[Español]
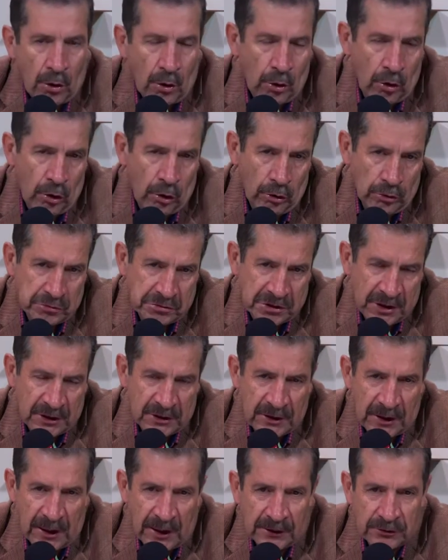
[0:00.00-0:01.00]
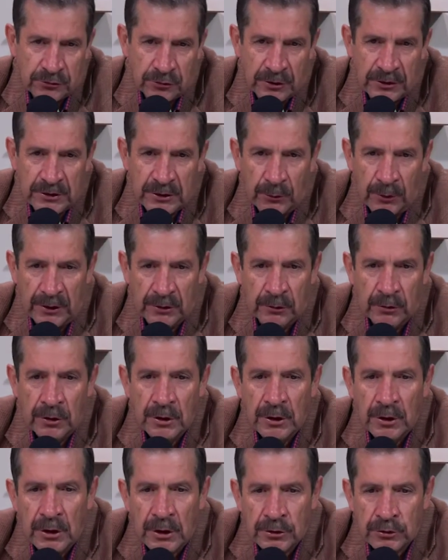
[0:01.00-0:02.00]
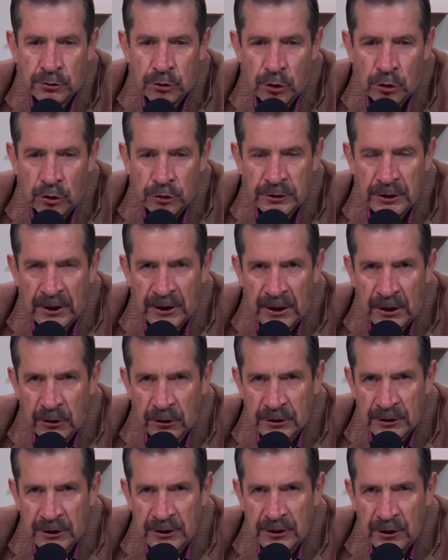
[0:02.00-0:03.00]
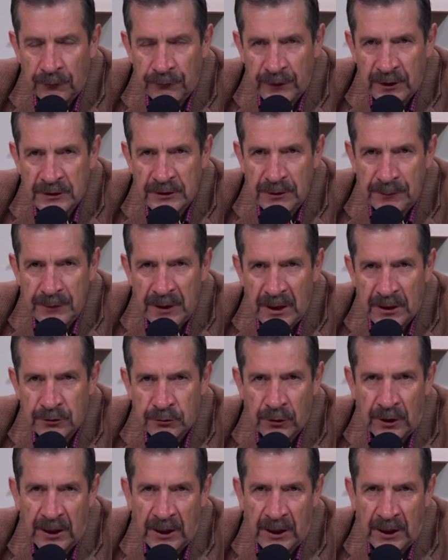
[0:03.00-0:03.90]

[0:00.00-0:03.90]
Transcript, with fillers: O si es laxo, dice, bueno, todo y en el orden de ofrecimiento